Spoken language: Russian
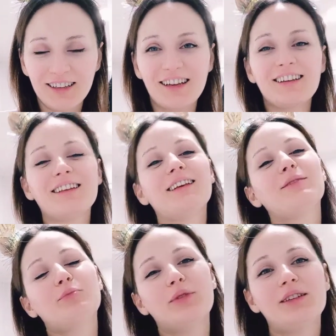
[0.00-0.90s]
как я и
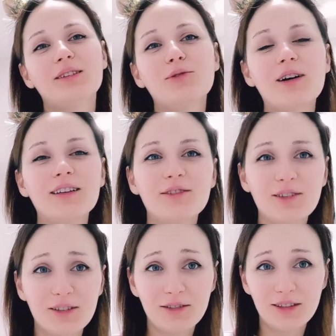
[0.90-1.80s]

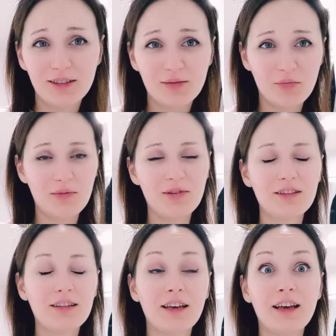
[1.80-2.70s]
предугадывала вот этот
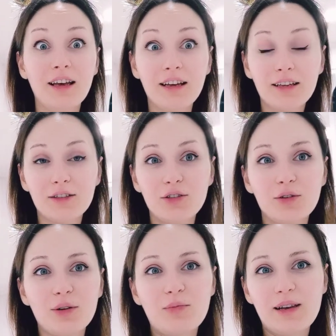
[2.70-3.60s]
момент, что
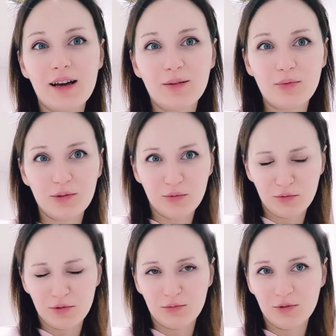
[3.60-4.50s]
капилляры по
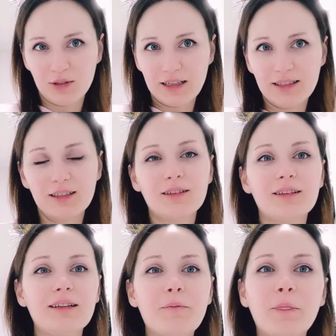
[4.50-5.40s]
локоть будут красные
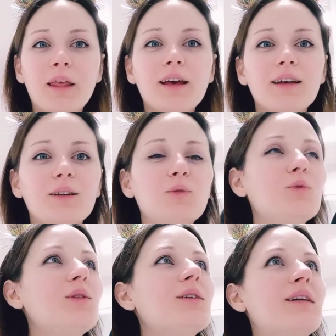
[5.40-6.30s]
глаза.
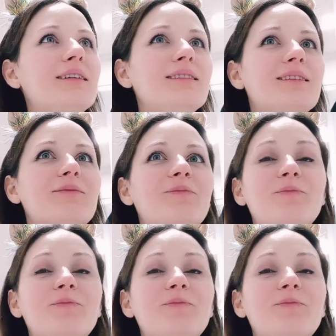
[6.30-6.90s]
Ну да ладно.